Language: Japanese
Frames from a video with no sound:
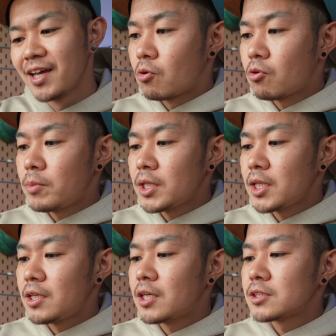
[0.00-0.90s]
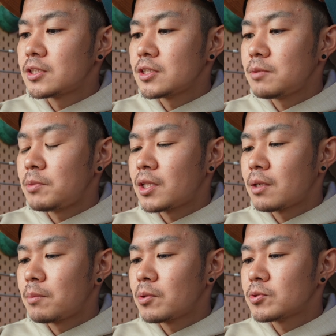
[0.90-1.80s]
ここまでいかつい見た
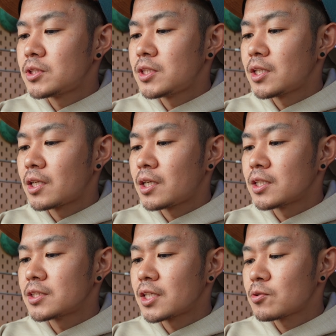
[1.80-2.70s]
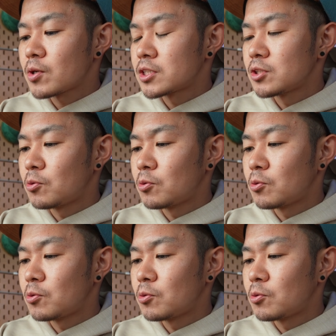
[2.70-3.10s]
目をしてたらさぞかし